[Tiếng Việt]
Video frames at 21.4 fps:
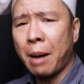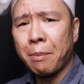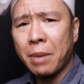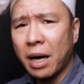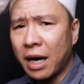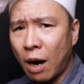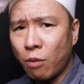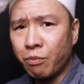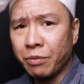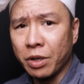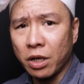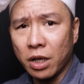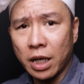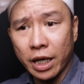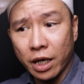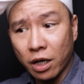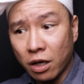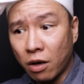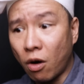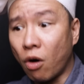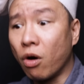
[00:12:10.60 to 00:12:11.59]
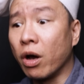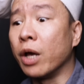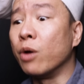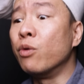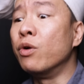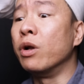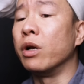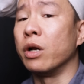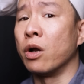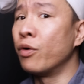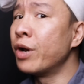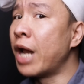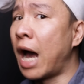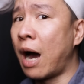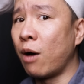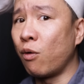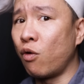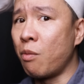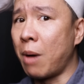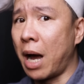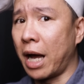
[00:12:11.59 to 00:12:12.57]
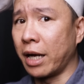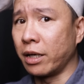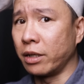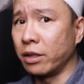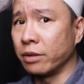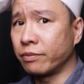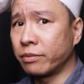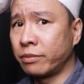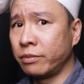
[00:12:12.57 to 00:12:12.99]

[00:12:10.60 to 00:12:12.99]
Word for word: Bạn mà khóc nữa là nó còn hiểu được nỗi đau của bạn được.